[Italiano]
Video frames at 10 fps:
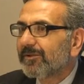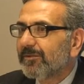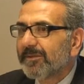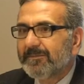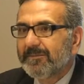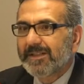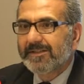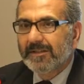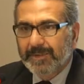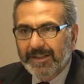come ben
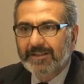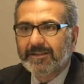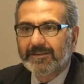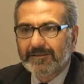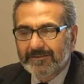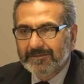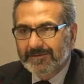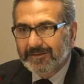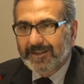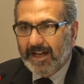sapete,
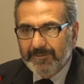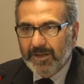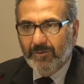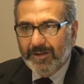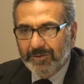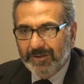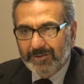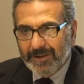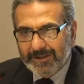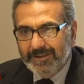cambia il quadro
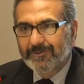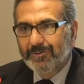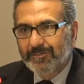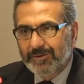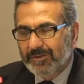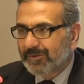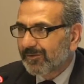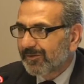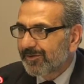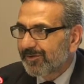regolativo,
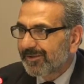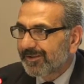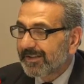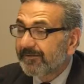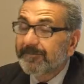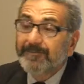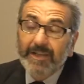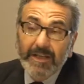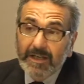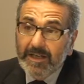diminuiscono gli incentivi
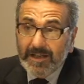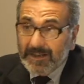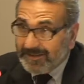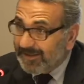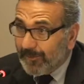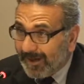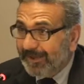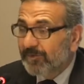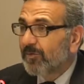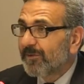siamo
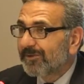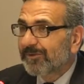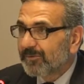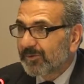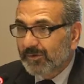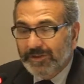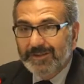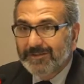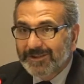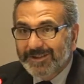anche in un momento di
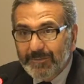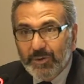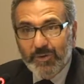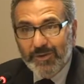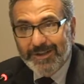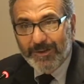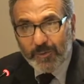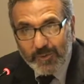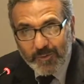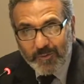diminuzione, di diminuzione dei
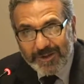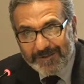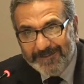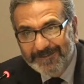consumi,